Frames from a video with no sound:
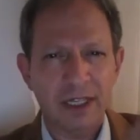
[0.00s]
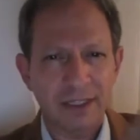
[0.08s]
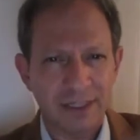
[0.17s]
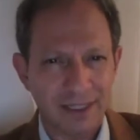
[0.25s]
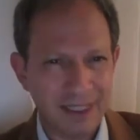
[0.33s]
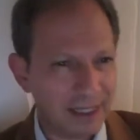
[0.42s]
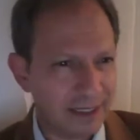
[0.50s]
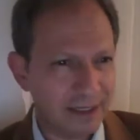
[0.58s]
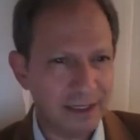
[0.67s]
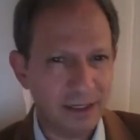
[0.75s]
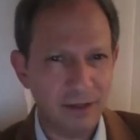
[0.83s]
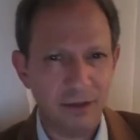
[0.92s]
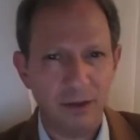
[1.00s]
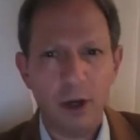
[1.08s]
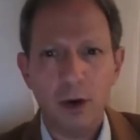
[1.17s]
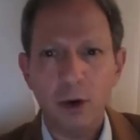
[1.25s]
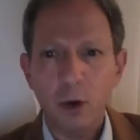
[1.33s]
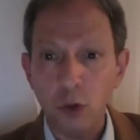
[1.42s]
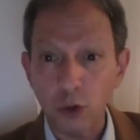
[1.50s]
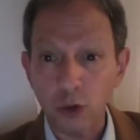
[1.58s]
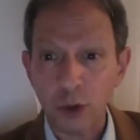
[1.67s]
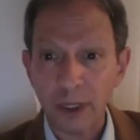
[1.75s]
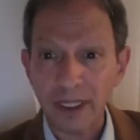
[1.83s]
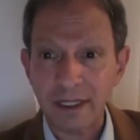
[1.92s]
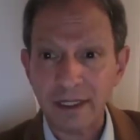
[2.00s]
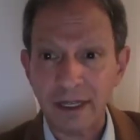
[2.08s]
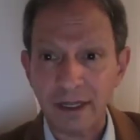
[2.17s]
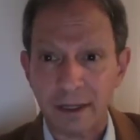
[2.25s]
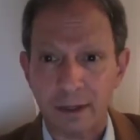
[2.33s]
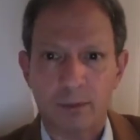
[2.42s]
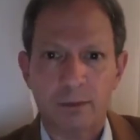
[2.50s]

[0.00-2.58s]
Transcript: directive, autoritaire.